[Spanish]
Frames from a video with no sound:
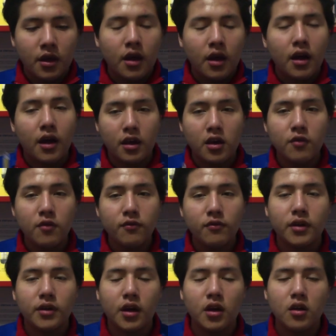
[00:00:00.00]
Aquí un
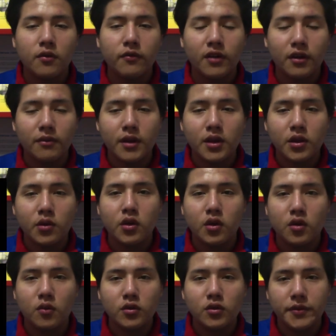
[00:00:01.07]
pequeño fragmento de
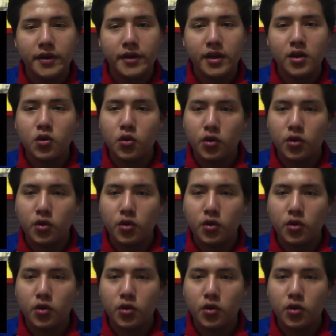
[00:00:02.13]
cómo se vería en la